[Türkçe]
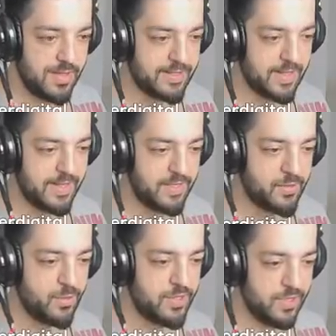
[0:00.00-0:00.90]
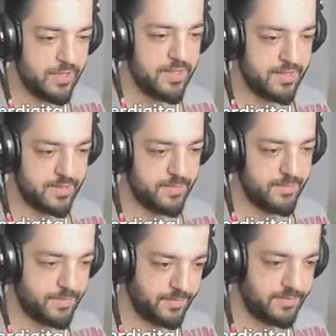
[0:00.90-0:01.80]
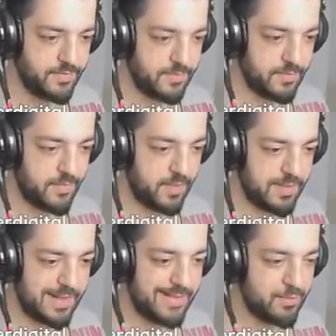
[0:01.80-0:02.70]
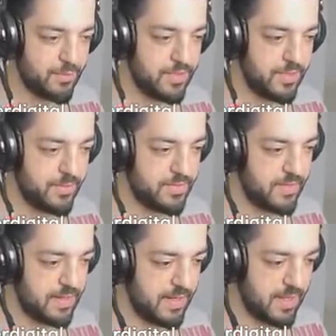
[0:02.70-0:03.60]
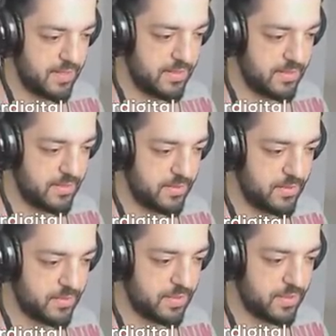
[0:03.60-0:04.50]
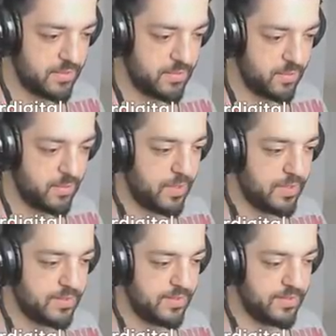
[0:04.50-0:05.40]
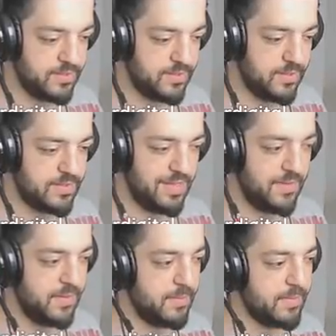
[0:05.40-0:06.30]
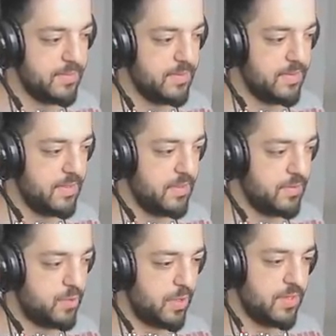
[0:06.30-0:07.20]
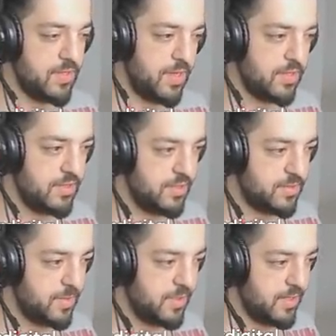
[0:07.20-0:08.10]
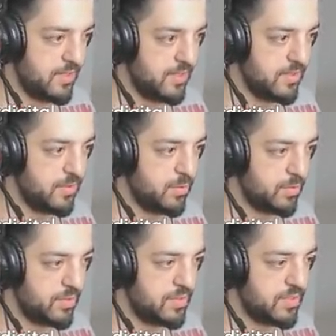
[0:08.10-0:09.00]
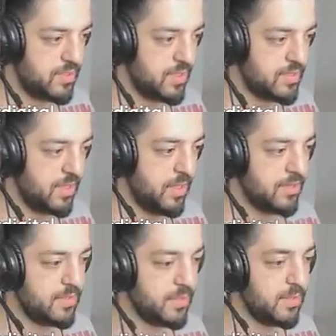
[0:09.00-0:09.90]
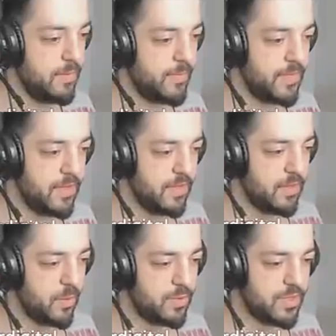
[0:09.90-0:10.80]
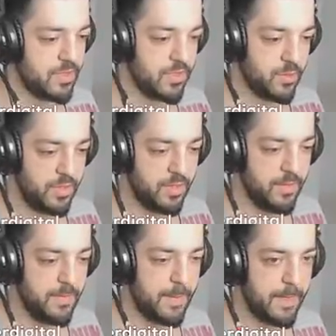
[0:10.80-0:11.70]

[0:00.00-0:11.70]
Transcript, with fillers: Evet en az 10 kill alırız. Rahat 10 killimiz var ya. Şuradan o 6x severim. Şu anlık 6x bayağı iyi gitti. 4x'i de eserlere takalım. O şekilde oynayalım.